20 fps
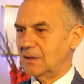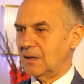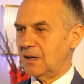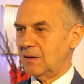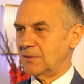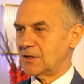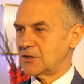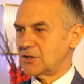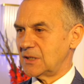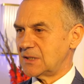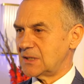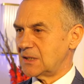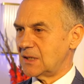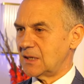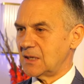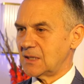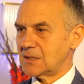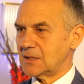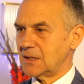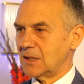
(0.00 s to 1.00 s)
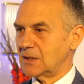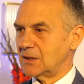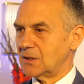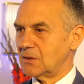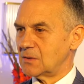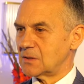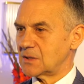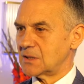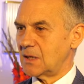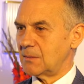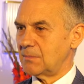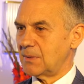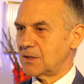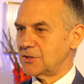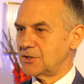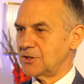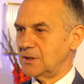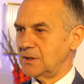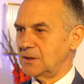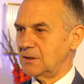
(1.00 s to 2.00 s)
A miażdżyca jest jedną z
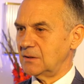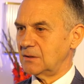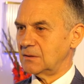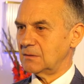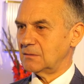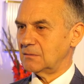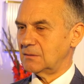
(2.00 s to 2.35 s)
najbardziej no,